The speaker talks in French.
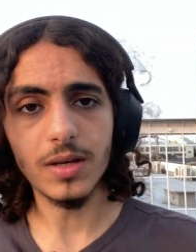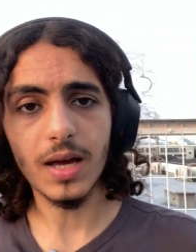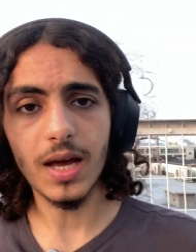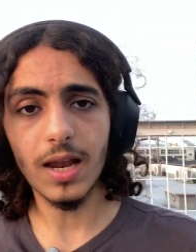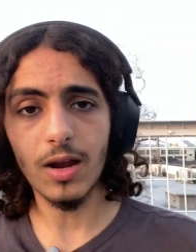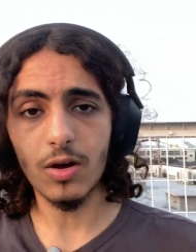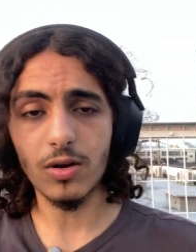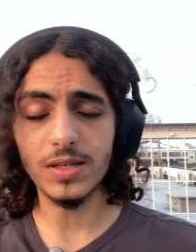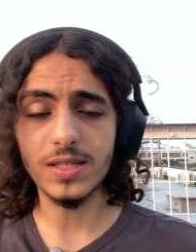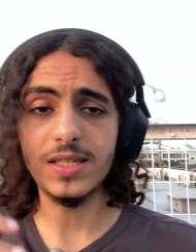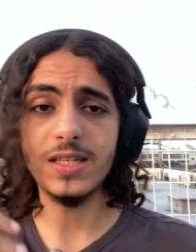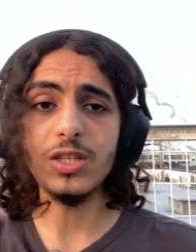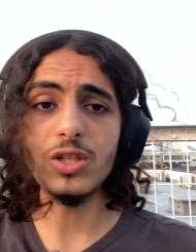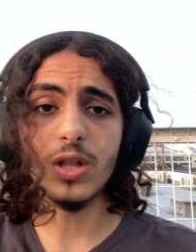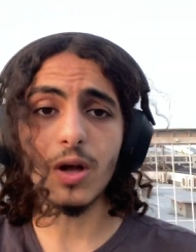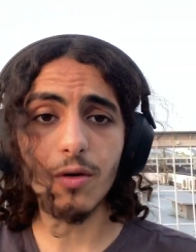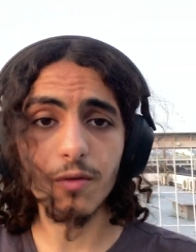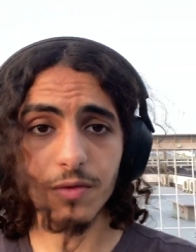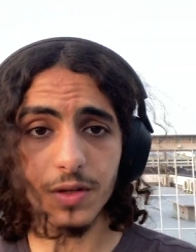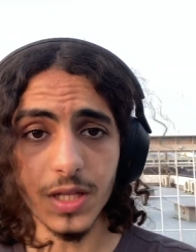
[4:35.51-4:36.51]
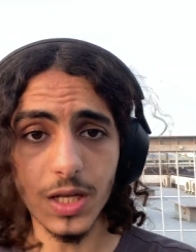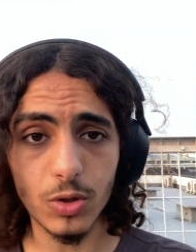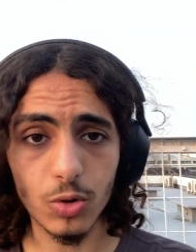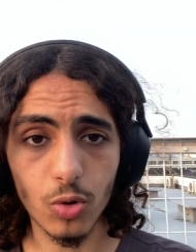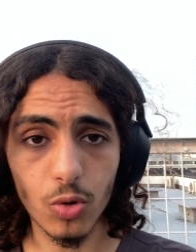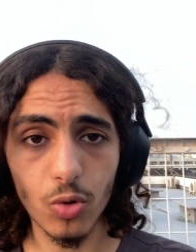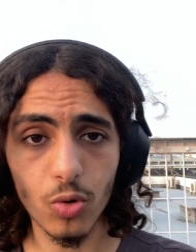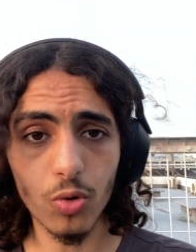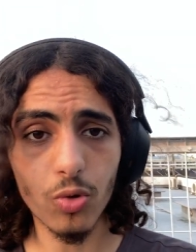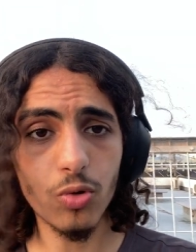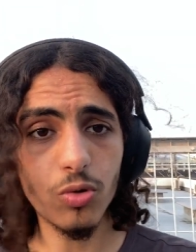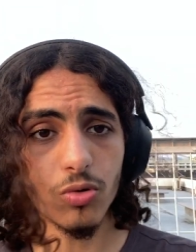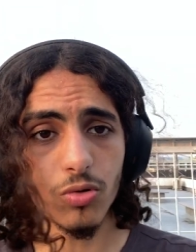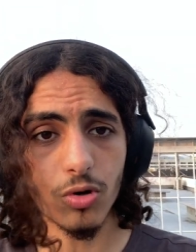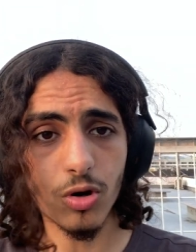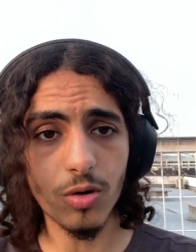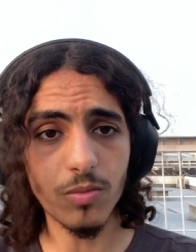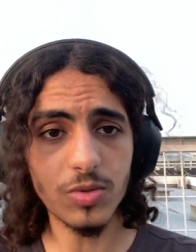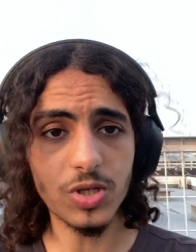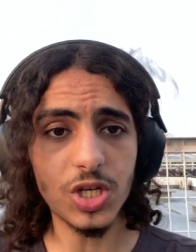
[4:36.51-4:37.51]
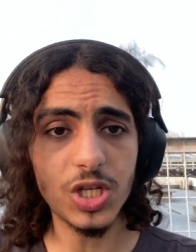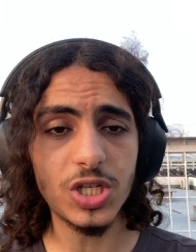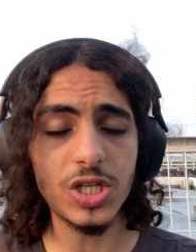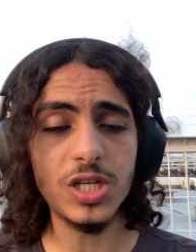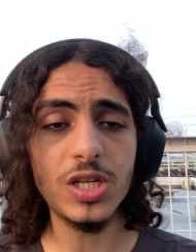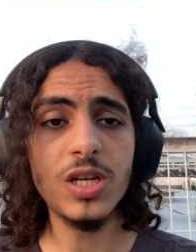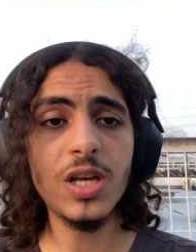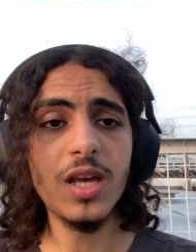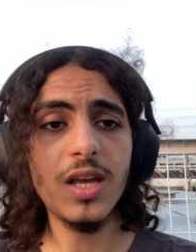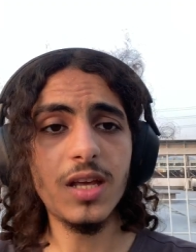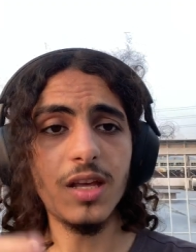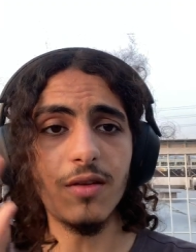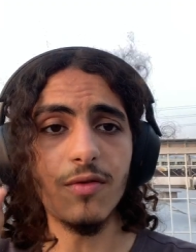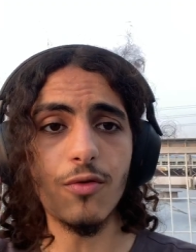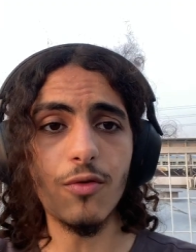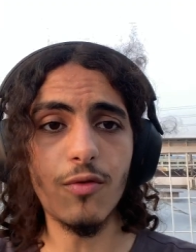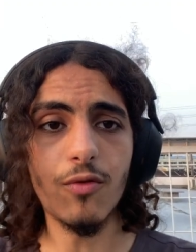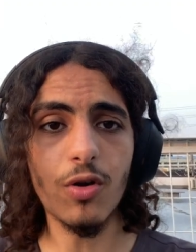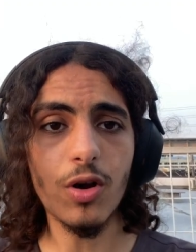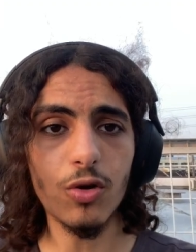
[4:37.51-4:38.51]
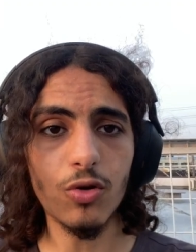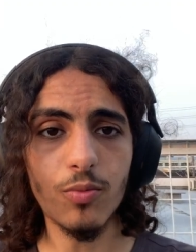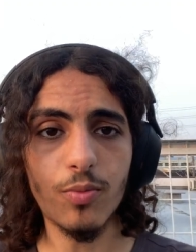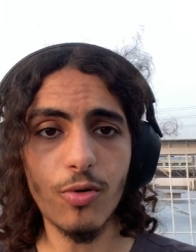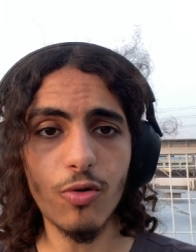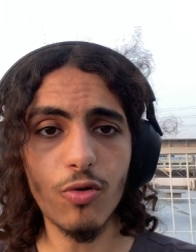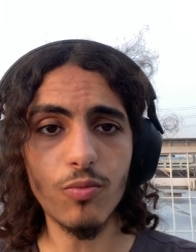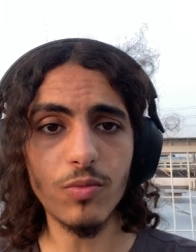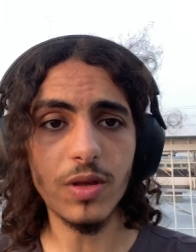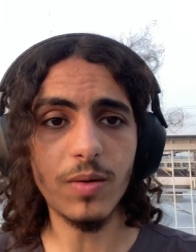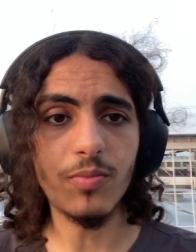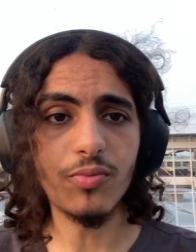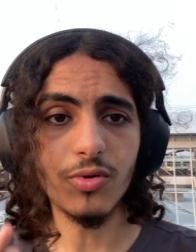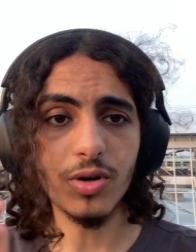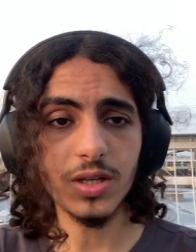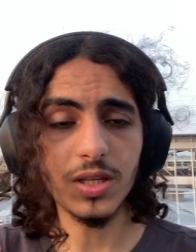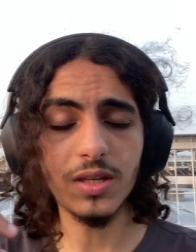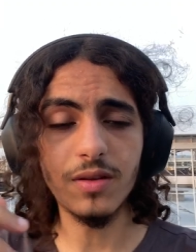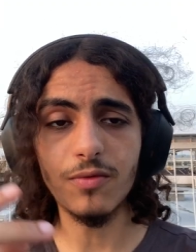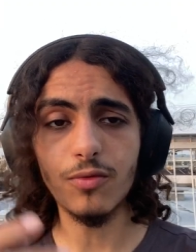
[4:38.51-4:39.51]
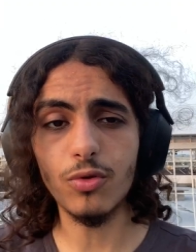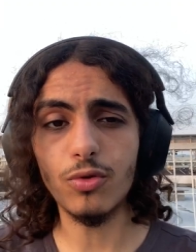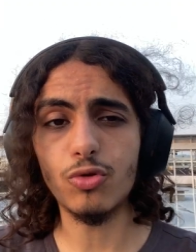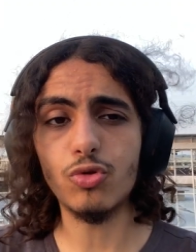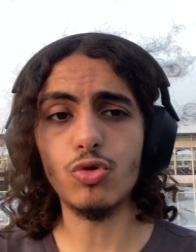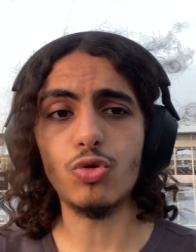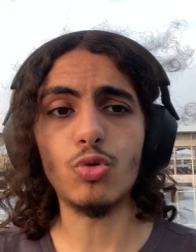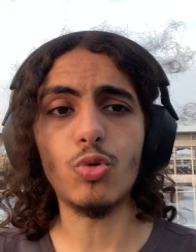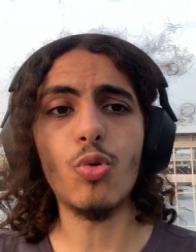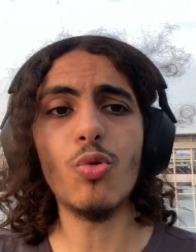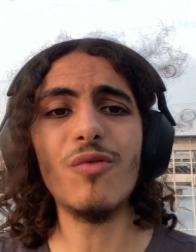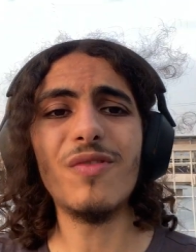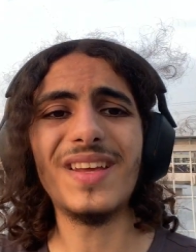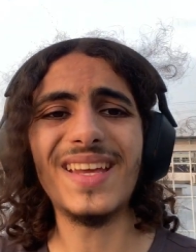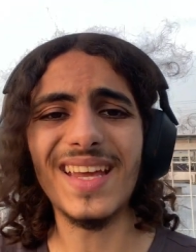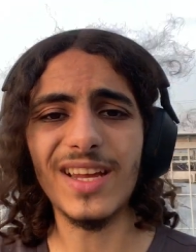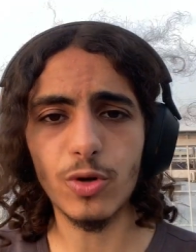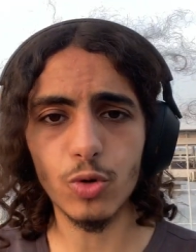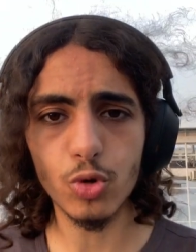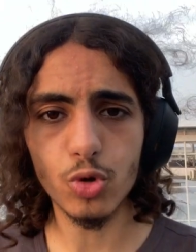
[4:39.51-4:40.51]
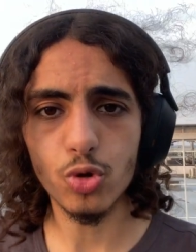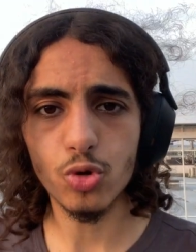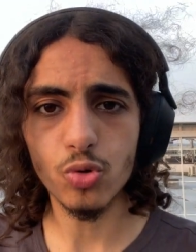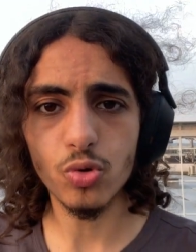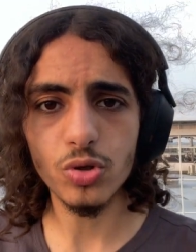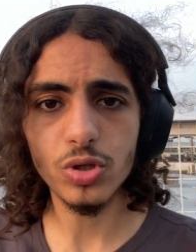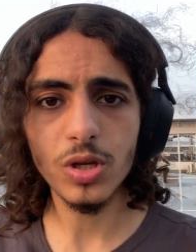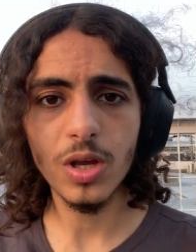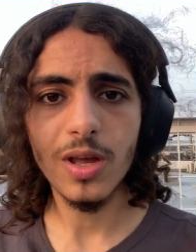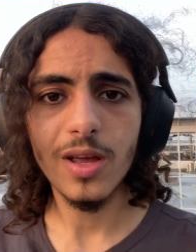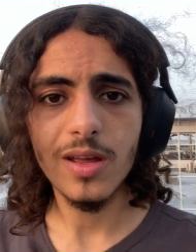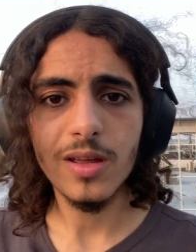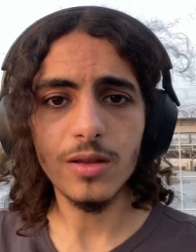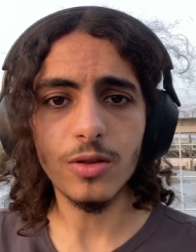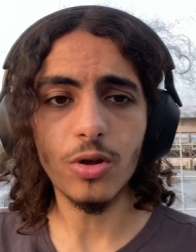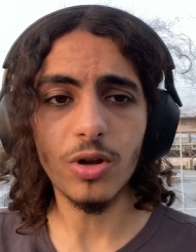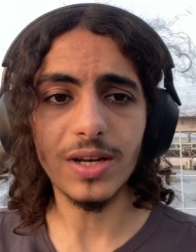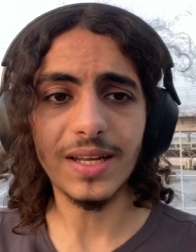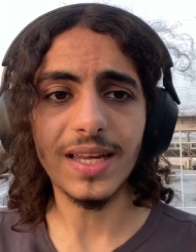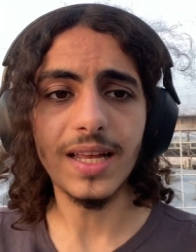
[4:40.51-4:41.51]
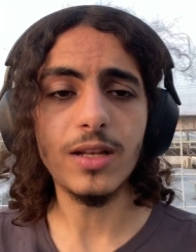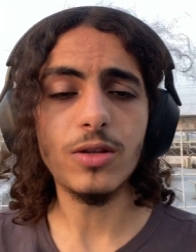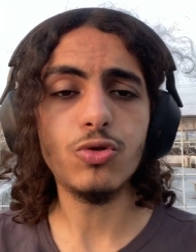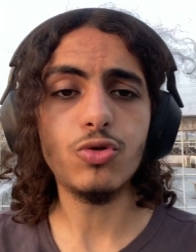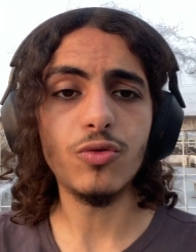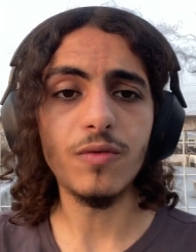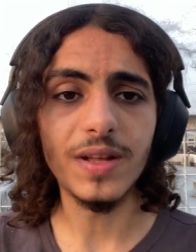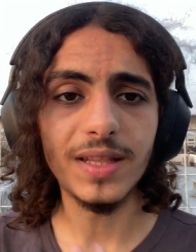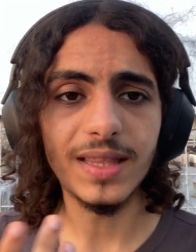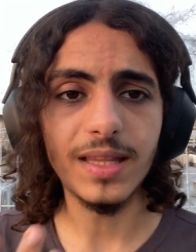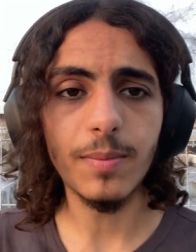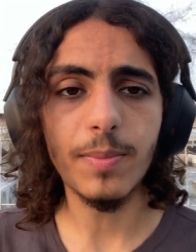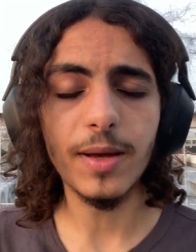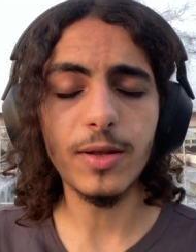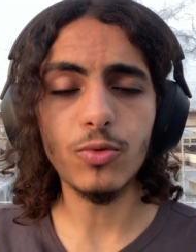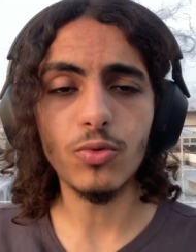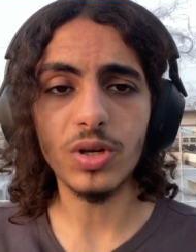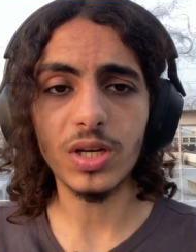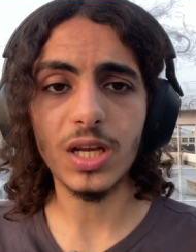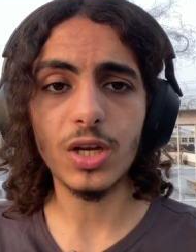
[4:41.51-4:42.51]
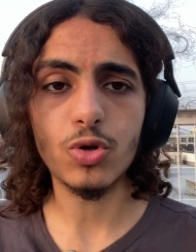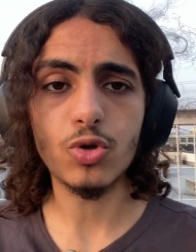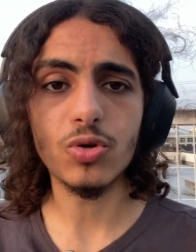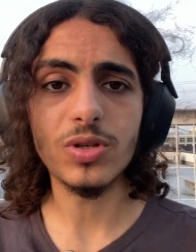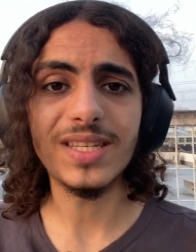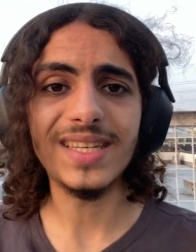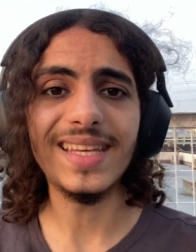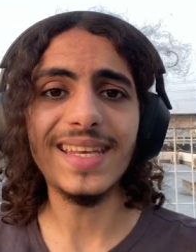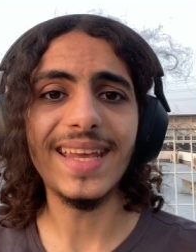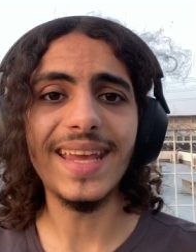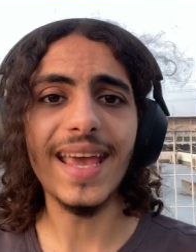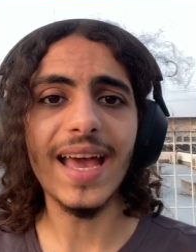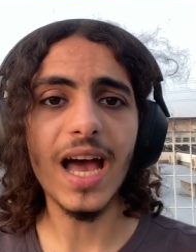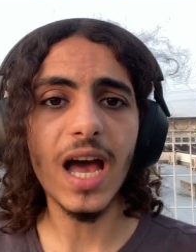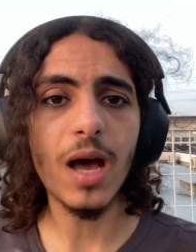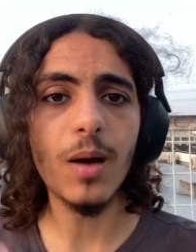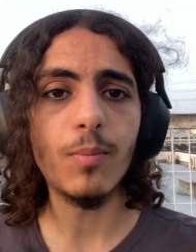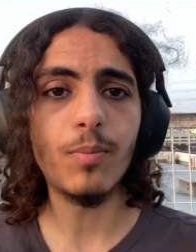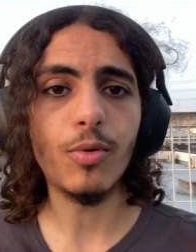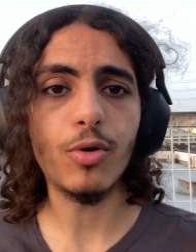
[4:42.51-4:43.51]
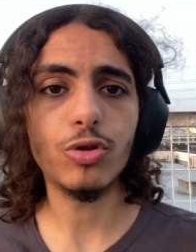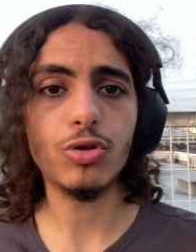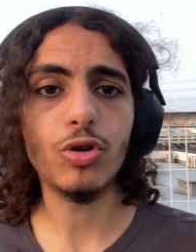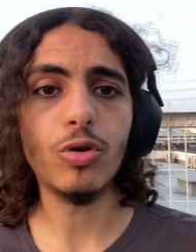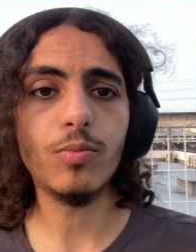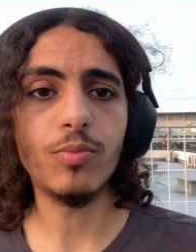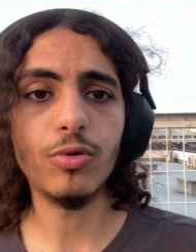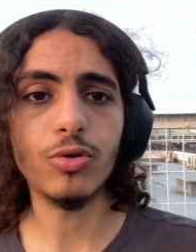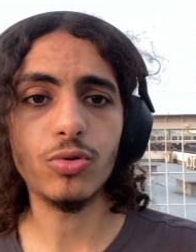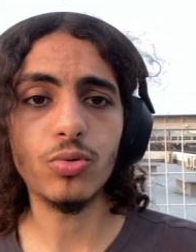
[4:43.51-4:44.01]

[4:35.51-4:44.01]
Alors si tu as envie d'être heureux, comme j'ai dit, il faut voir le premier point qu'il faut que tu trouves quelque chose dans lequel tu vas t'épanouir, quelque chose qui est important pour